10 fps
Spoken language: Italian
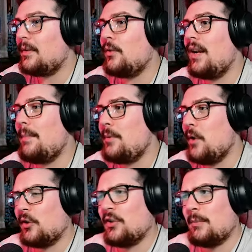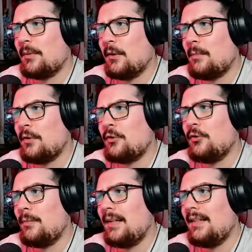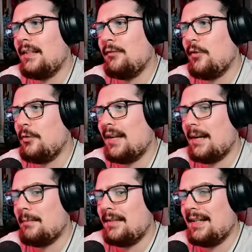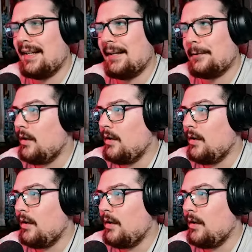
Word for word: Con la pioggia però possono prendere fuoco i campi di grano.